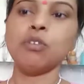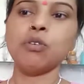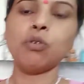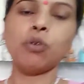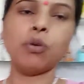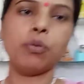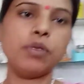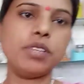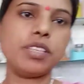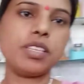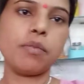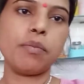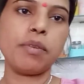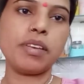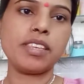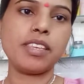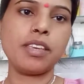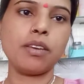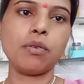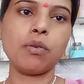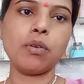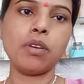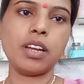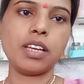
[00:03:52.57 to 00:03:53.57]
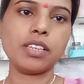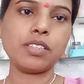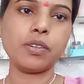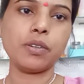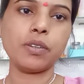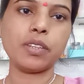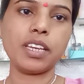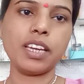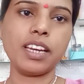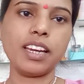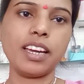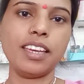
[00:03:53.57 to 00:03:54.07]
वो भी सब ऐसे ही खुला
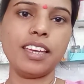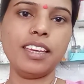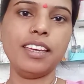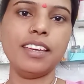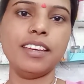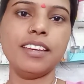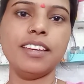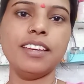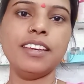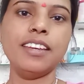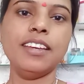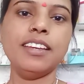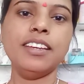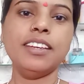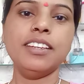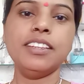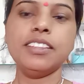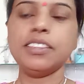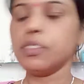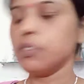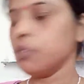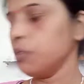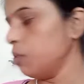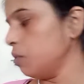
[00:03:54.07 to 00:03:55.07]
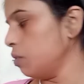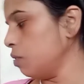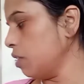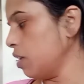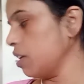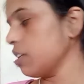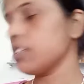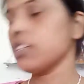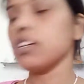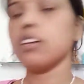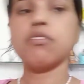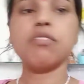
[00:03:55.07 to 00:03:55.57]
छोड़ के गई तो
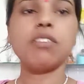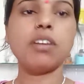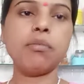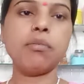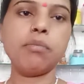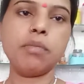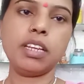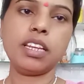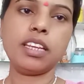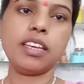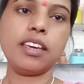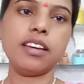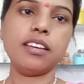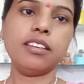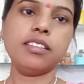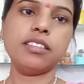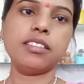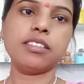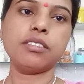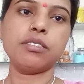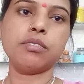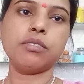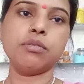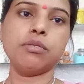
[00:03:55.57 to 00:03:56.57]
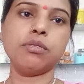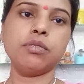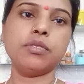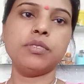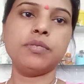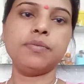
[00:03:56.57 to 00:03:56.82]
अच्छा हुआ मिल गया तो